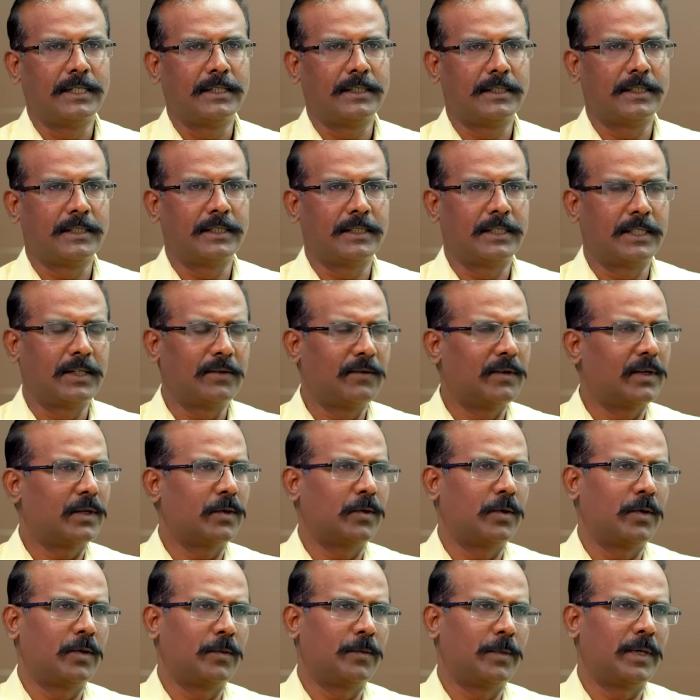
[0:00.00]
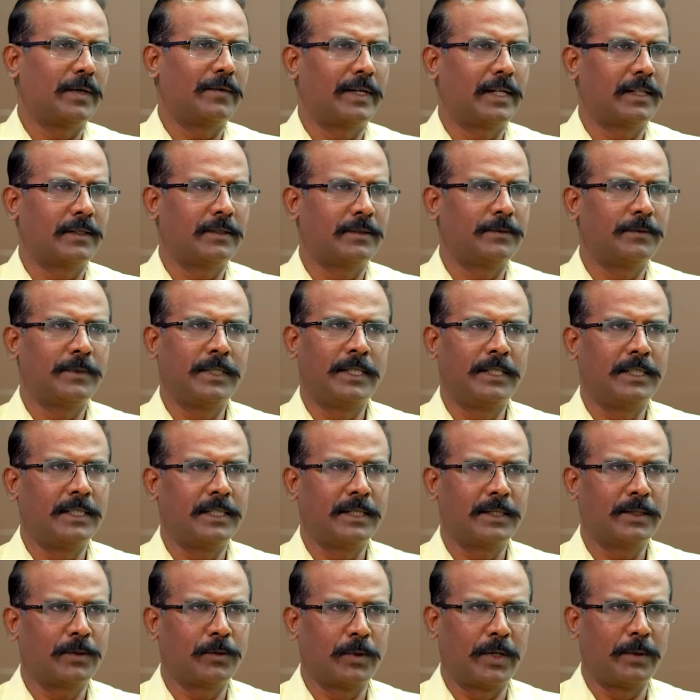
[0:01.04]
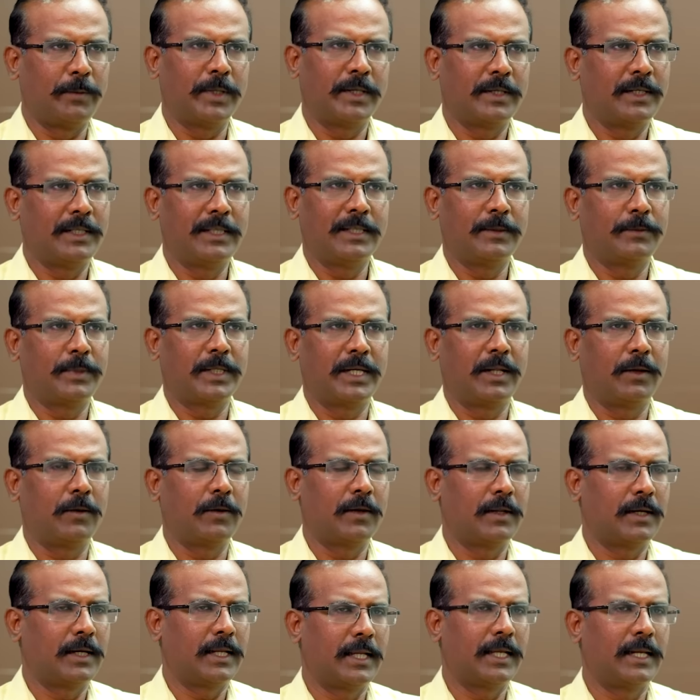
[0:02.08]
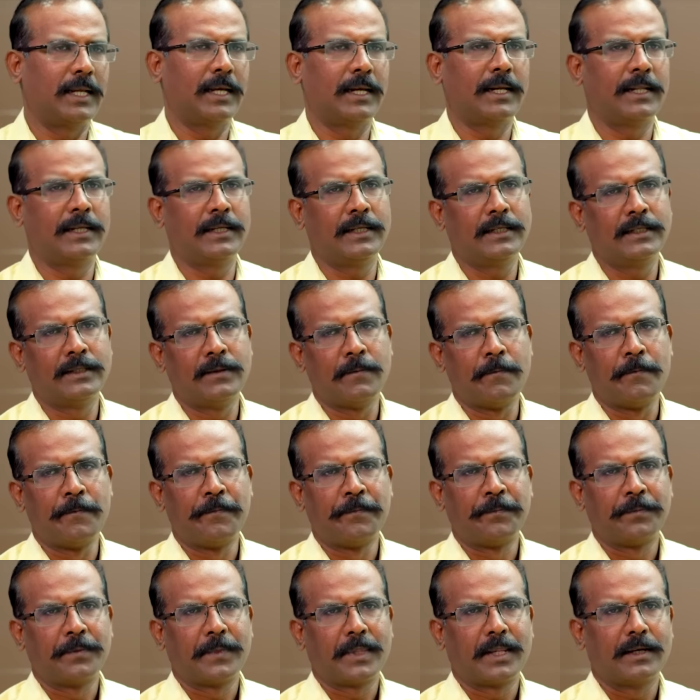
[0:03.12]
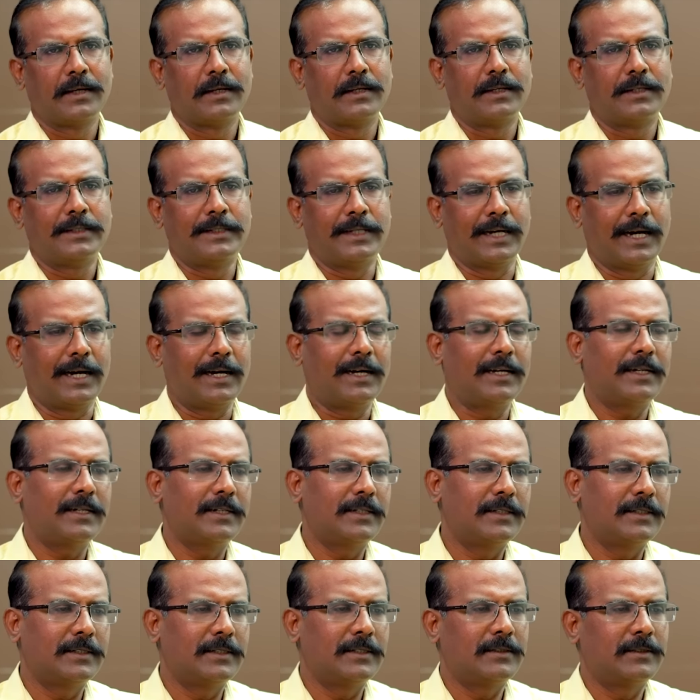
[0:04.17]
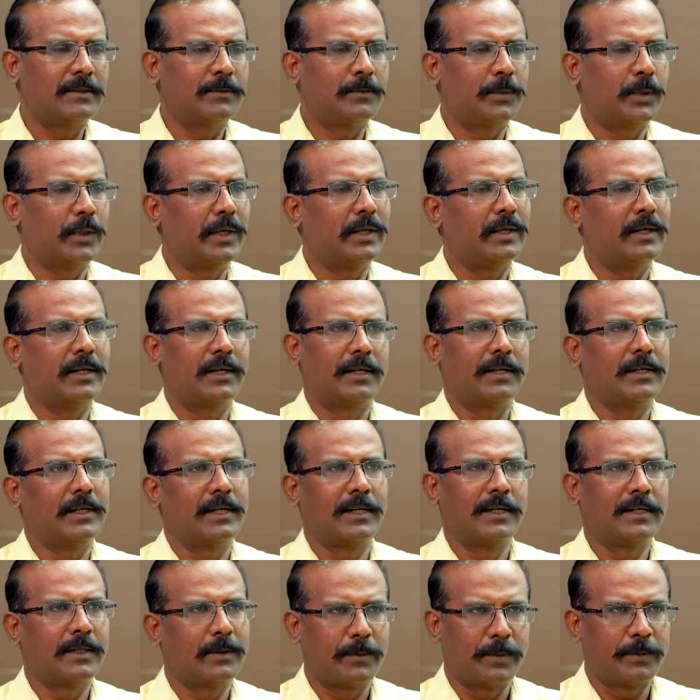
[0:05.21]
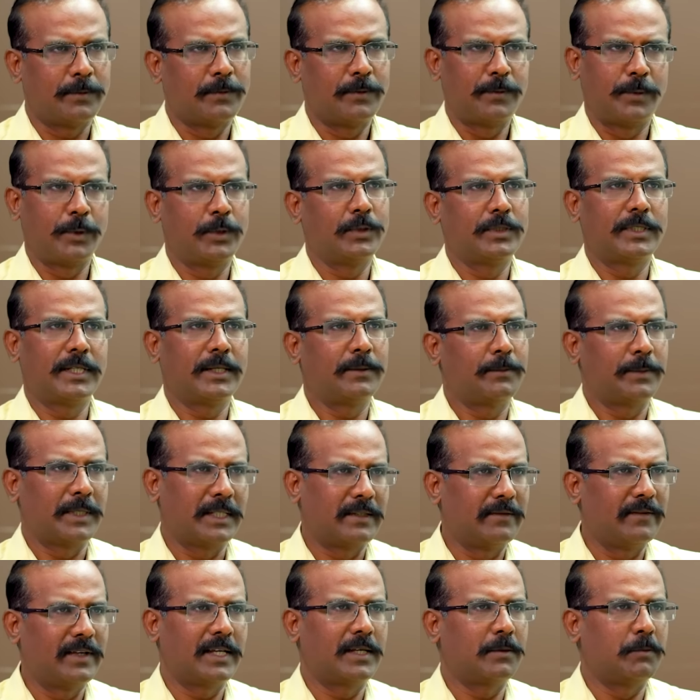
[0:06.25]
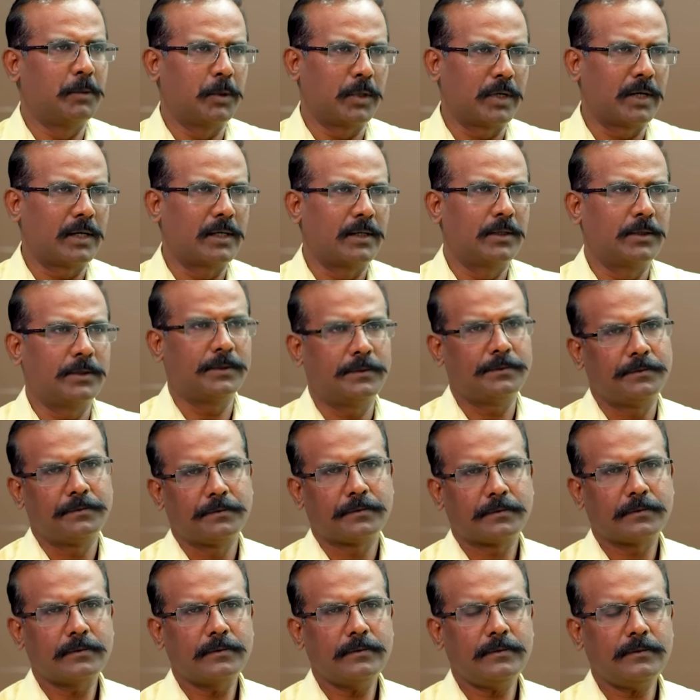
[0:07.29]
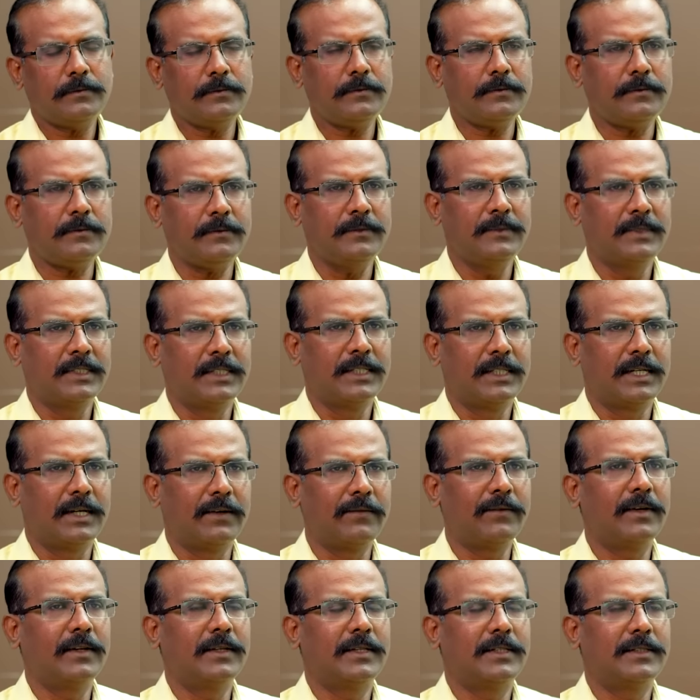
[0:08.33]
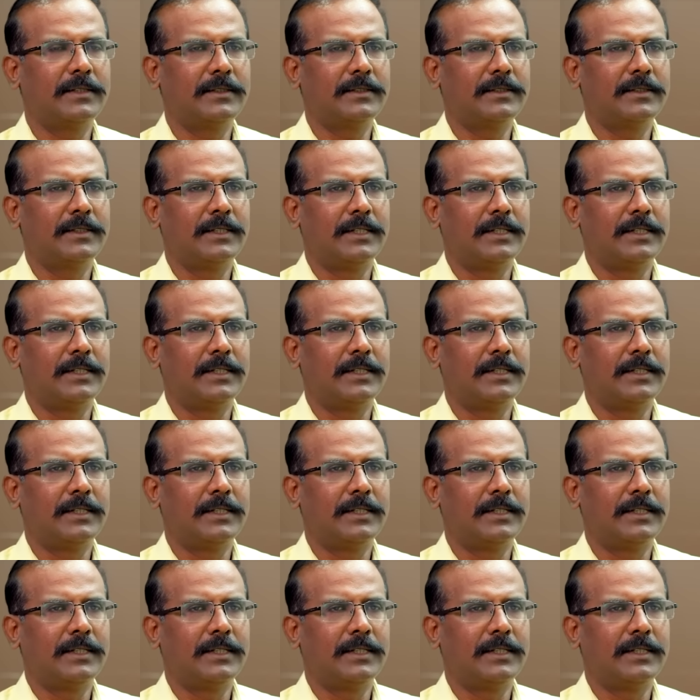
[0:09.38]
இந்த திருவாரூர் மாவட்டம் இந்த குறிப்பாக இந்த பர்டிகுலர் ஏரியாவில் யார் போய் அங்கே புதுசாக பதவியேற்க போகிறாங்களோ அவங்களுக்கு